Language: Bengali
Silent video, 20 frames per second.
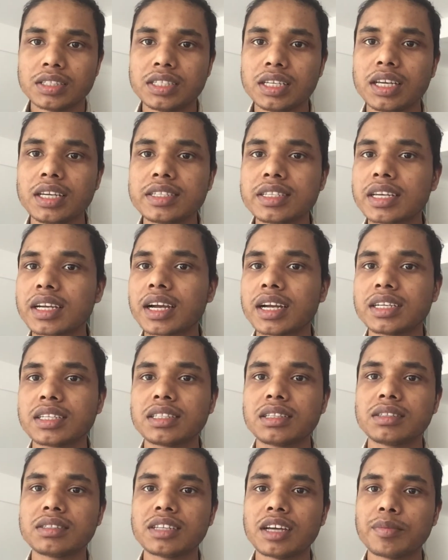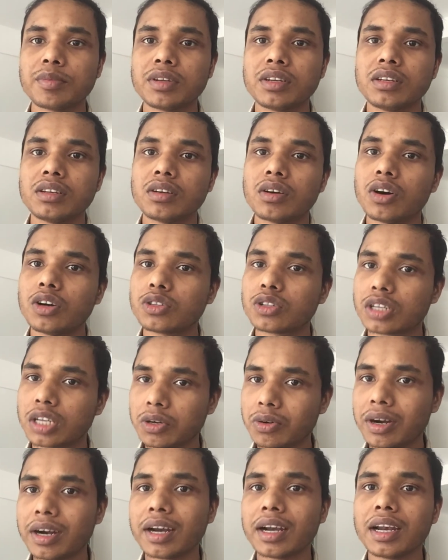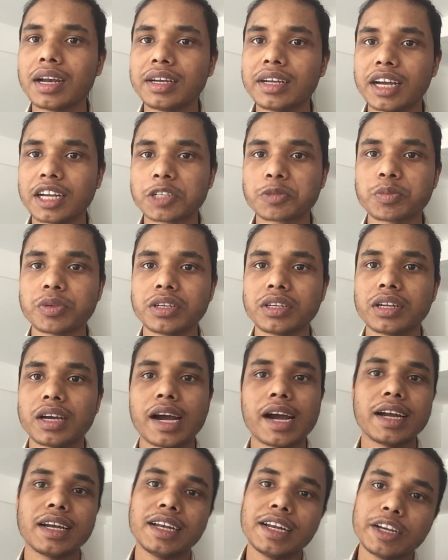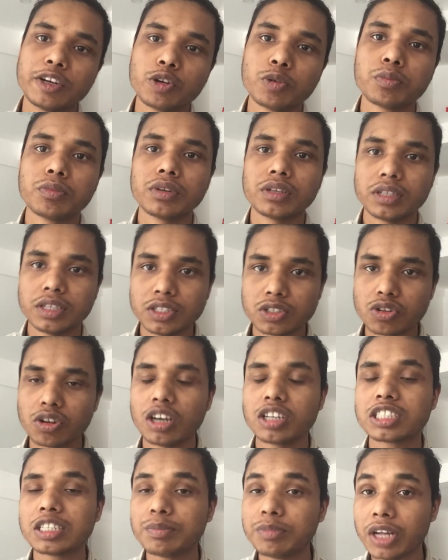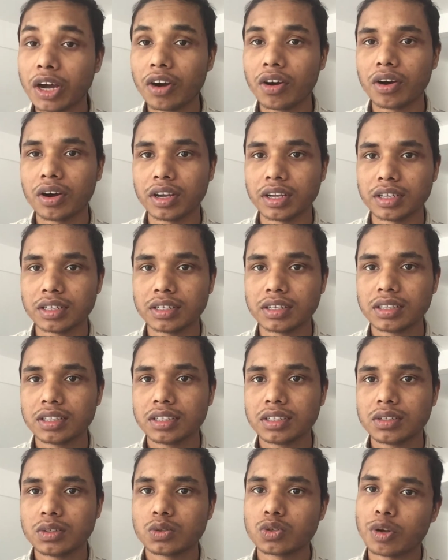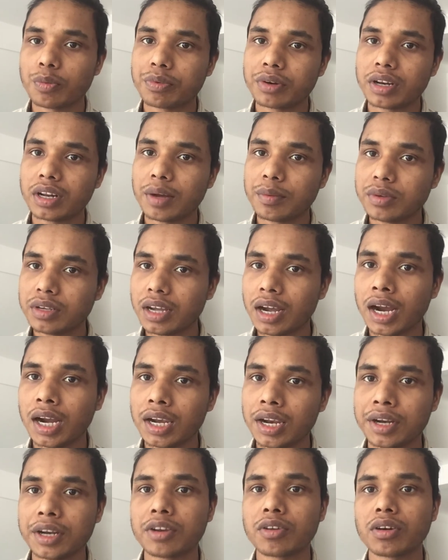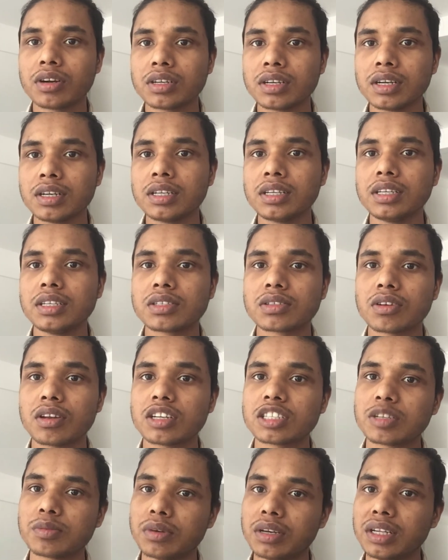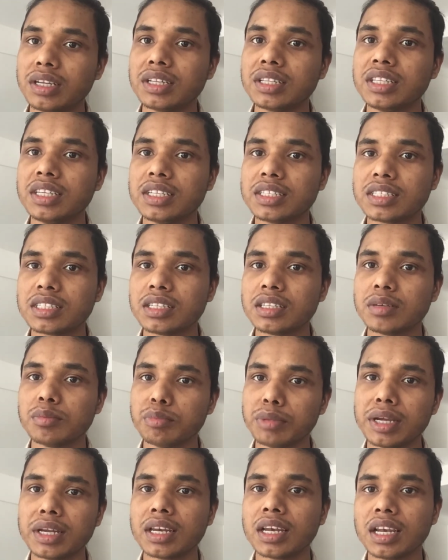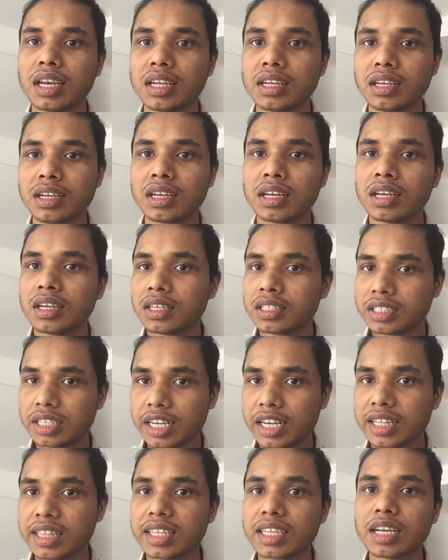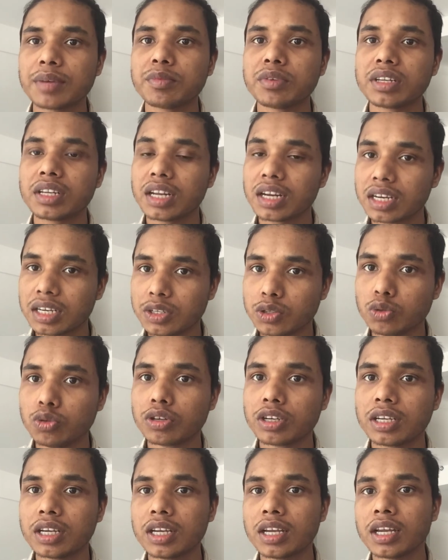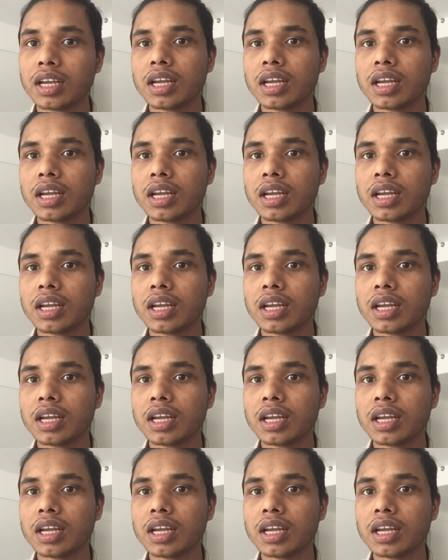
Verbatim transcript: যেই যে কান্ট্রিতে যাবেন হয়তো কেউ আয়ারল্যান্ডে আসবেন আয়ারল্যান্ডেও স্কলারশিপ দেওয়া হয় সো আপনারা আমি আয়ারল্যান্ডের অলরেডি স্কলারশিপের লিঙ্ক দিয়েছি মেন লিঙ্ক সেখান থেকে আপনি ডিরেক্টলি ঢুকে